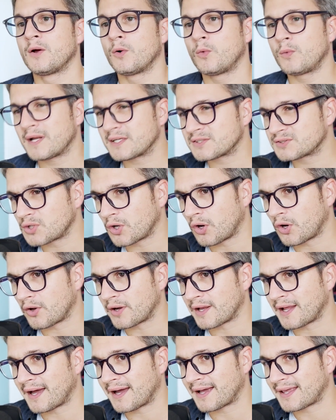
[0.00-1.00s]
Una
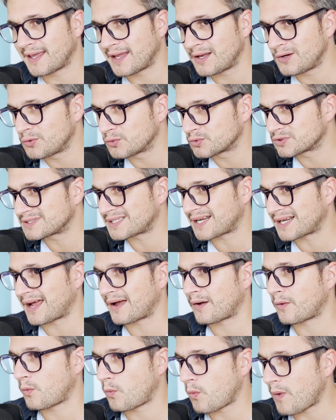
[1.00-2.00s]
storia che
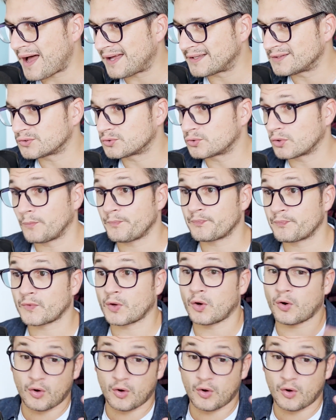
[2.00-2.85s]
illustra quanto,